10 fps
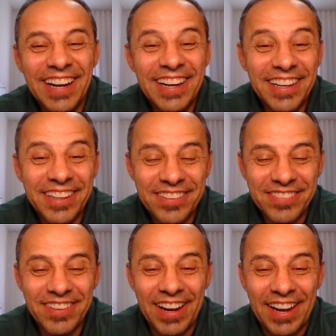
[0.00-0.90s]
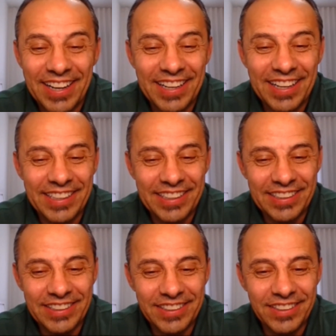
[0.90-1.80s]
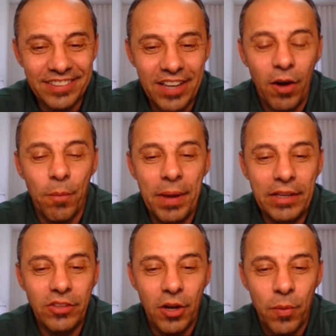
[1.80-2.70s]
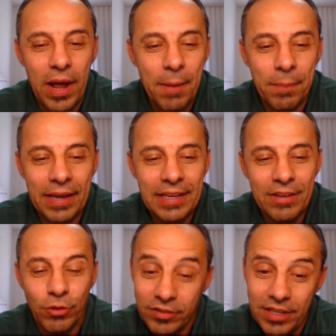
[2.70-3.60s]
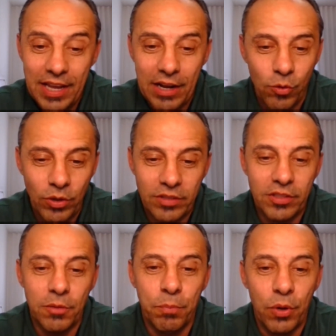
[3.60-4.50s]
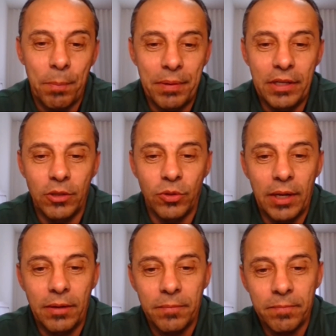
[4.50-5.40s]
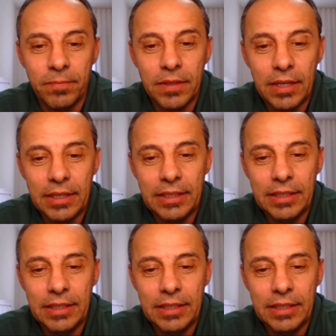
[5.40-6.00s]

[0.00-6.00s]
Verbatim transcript: É. Mas é. realmente era uma época em que você era conhecido por apelido, né? É, a